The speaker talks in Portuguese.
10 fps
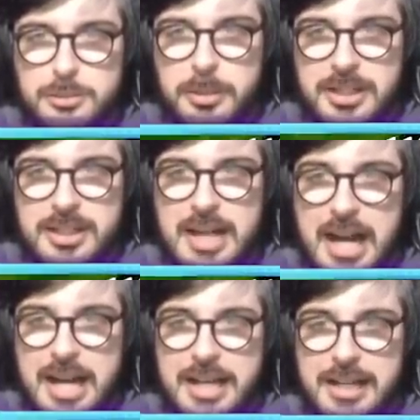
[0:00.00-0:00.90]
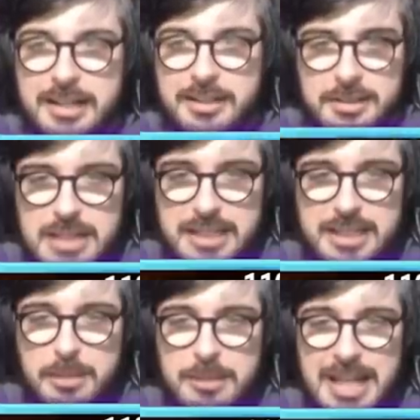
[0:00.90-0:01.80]
pancar ele. Tá, tem
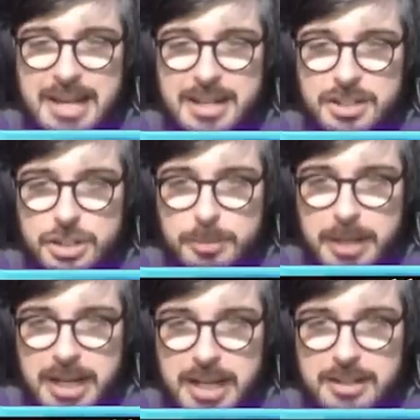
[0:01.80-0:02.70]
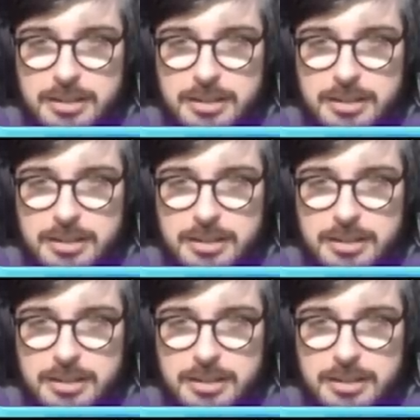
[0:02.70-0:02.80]
que dar uma laranja pra ele.